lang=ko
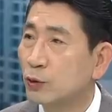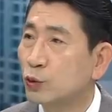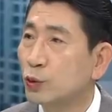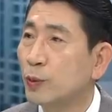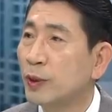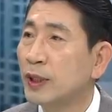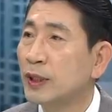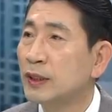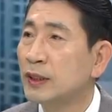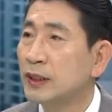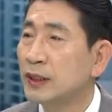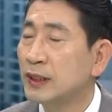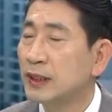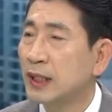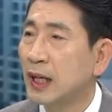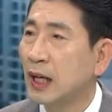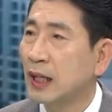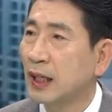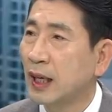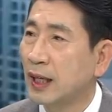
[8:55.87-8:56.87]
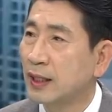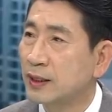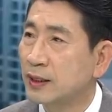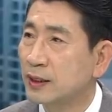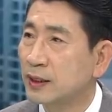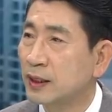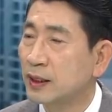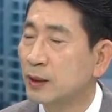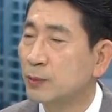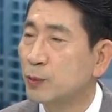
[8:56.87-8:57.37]
주변 시장에
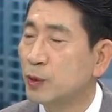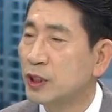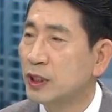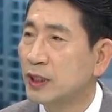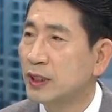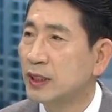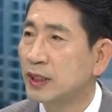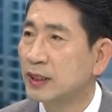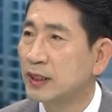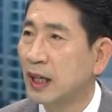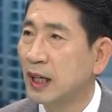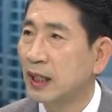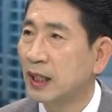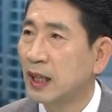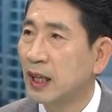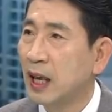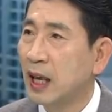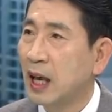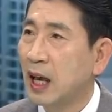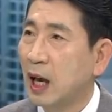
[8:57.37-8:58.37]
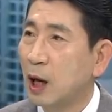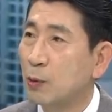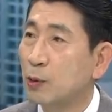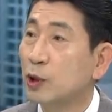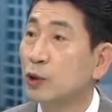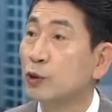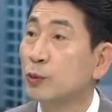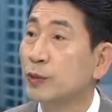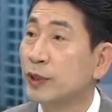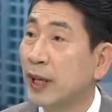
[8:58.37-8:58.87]
있어서 미치는 영향이
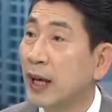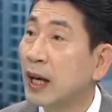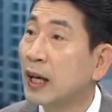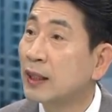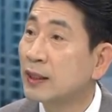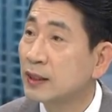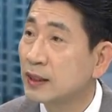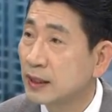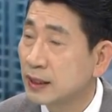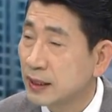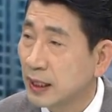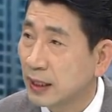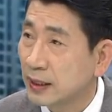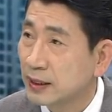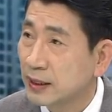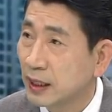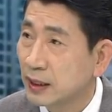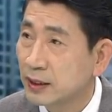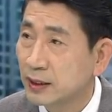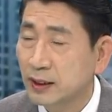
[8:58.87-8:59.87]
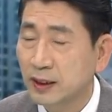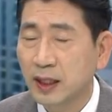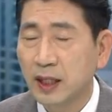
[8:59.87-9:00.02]
아마도 좀 제한적이지 않냐. 느 즉,